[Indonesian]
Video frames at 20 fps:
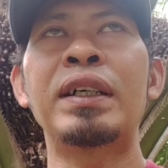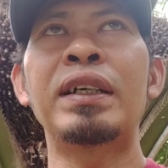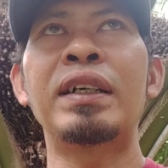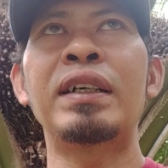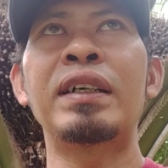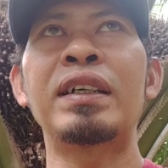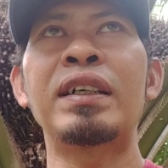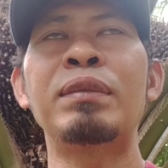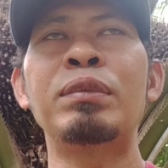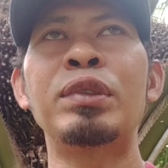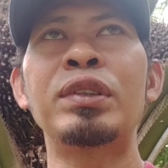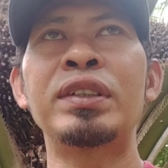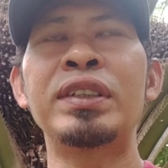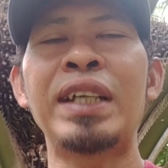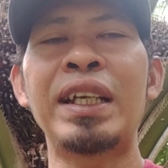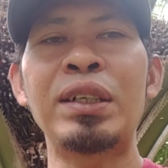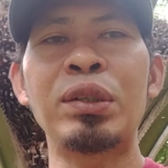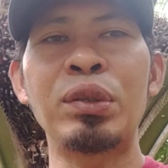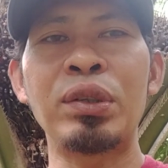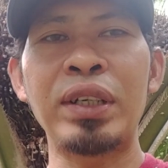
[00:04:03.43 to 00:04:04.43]
uh,
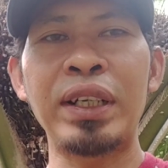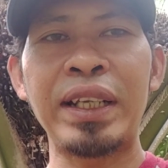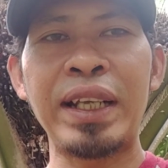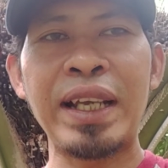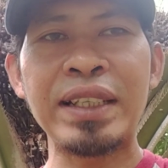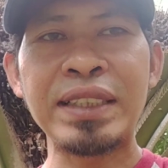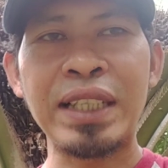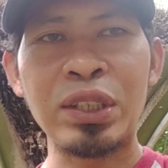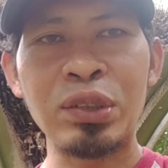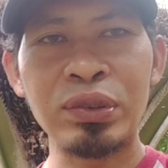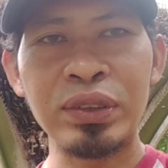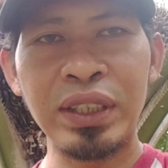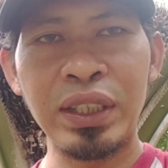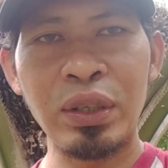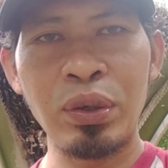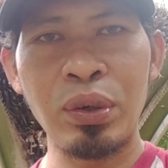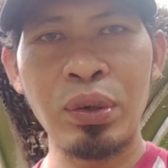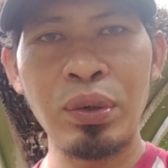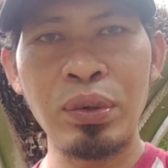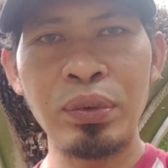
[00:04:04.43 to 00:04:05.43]
kemudian urea 1
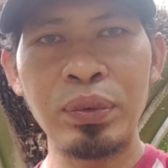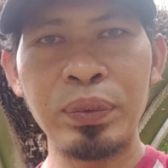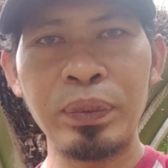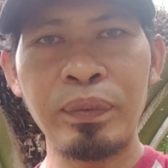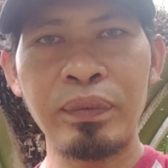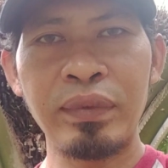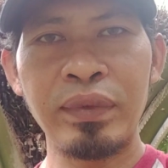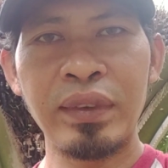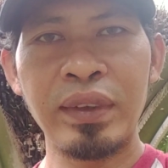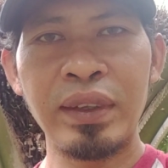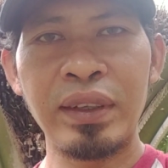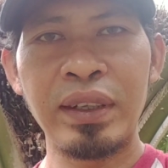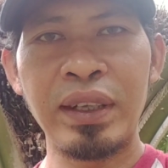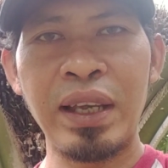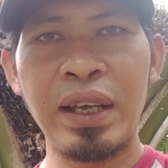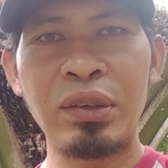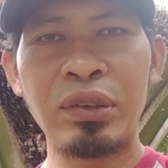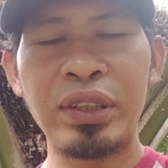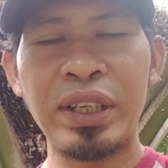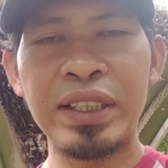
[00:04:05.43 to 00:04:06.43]
kilo
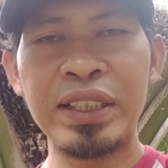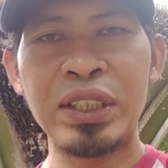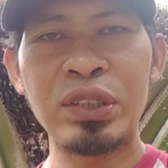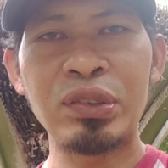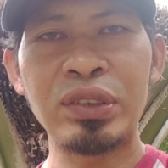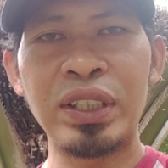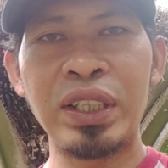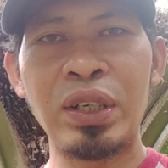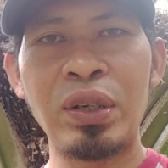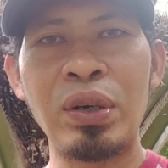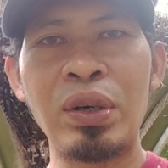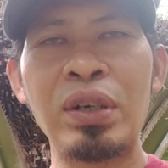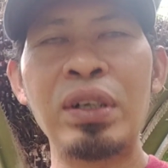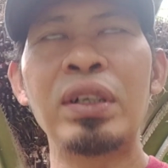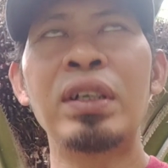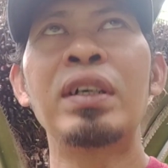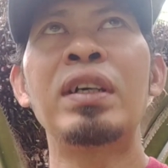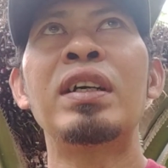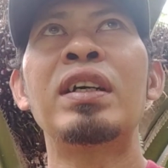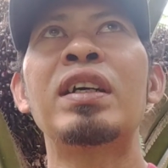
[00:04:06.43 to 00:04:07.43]
ya urea 1 kilo
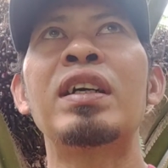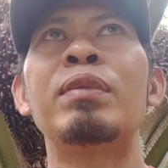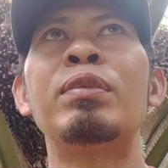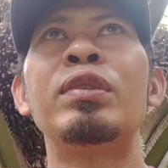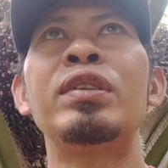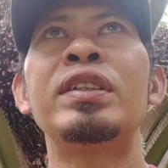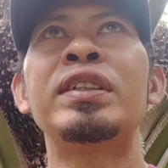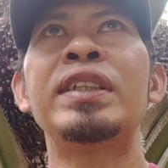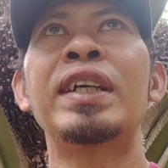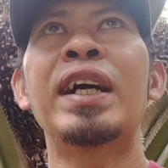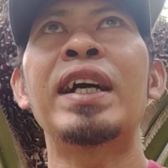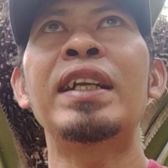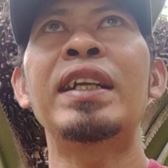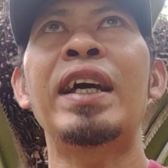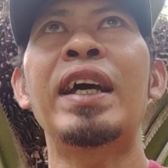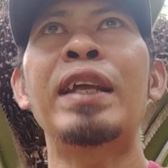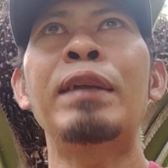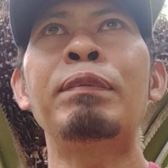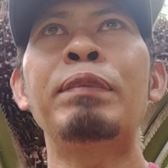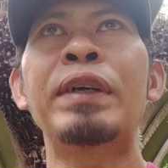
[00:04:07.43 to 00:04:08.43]

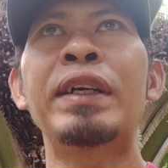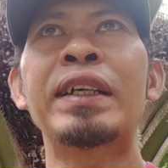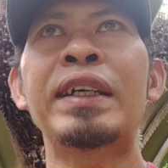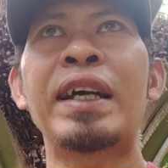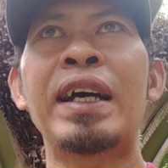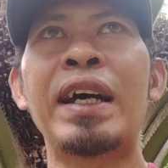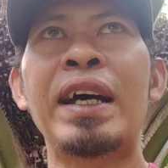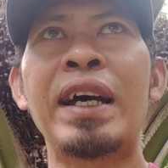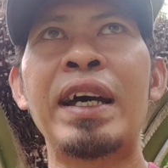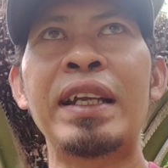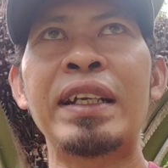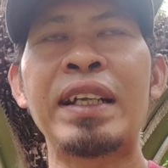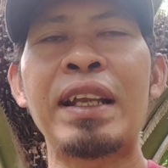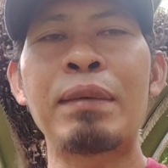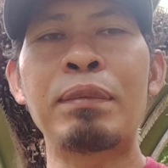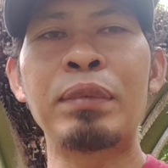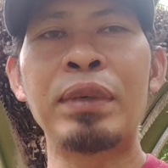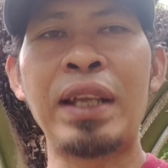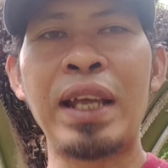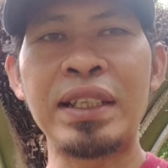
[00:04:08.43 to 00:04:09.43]
kemudian NPK 16
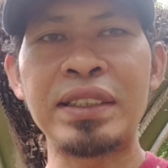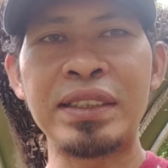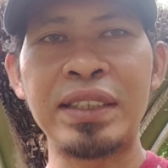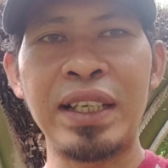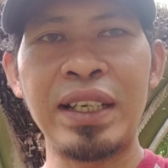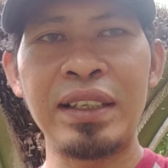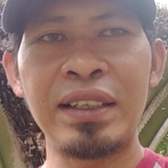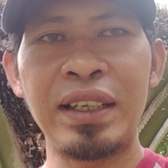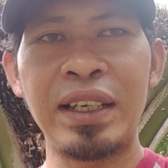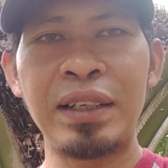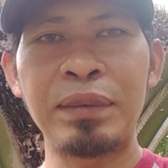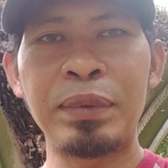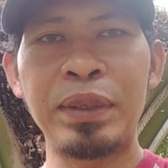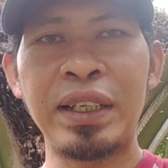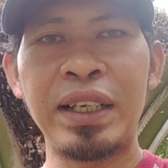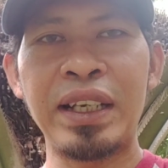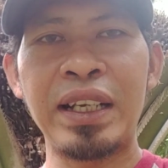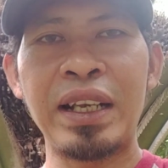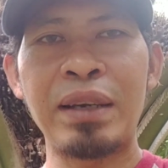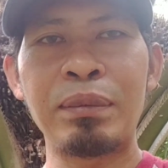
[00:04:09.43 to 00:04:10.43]
ya
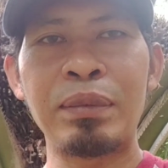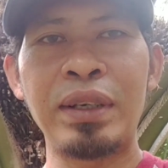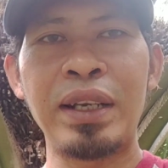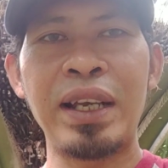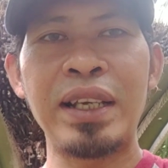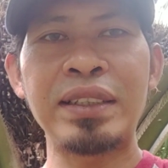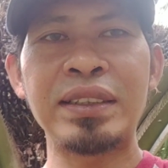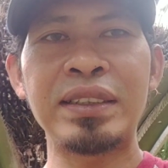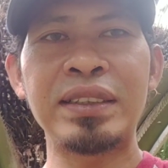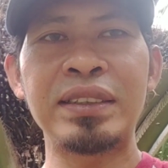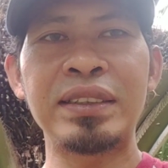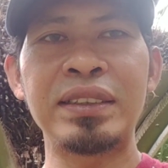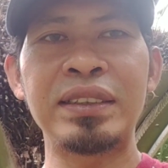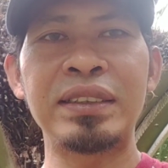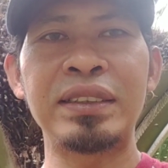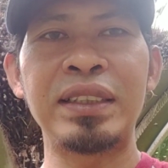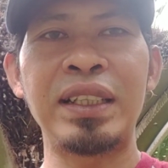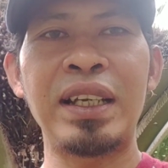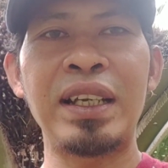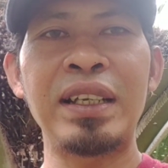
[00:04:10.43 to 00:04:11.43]
NPK
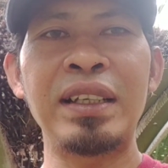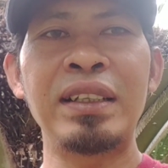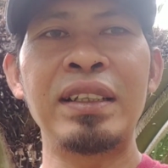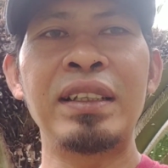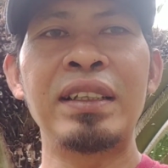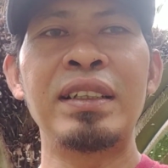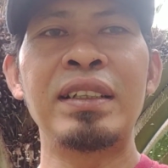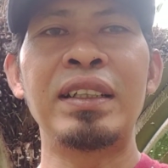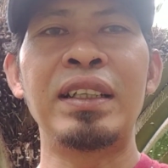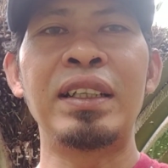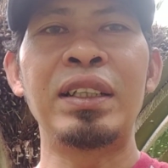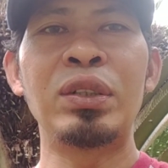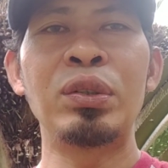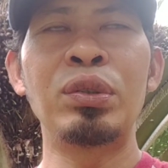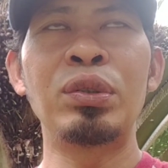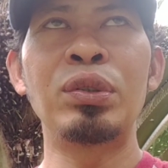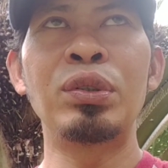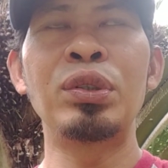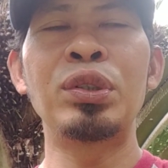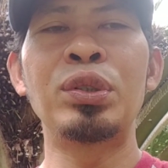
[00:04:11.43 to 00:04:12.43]
16 ya
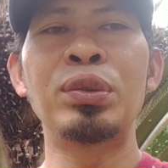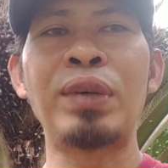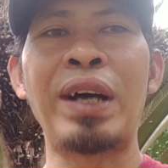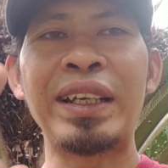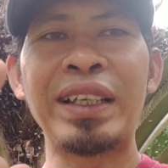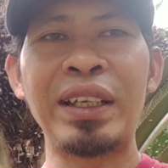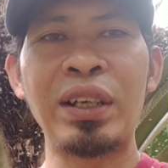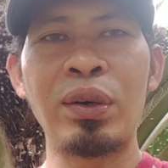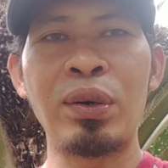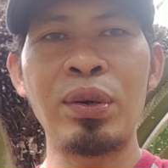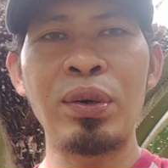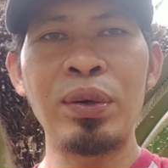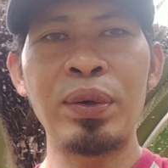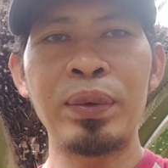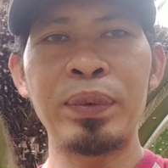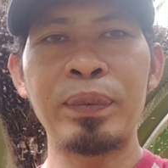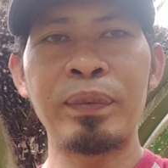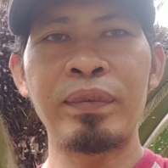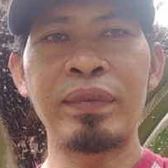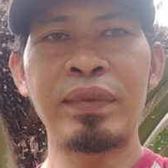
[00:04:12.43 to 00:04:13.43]
itu 2 kilo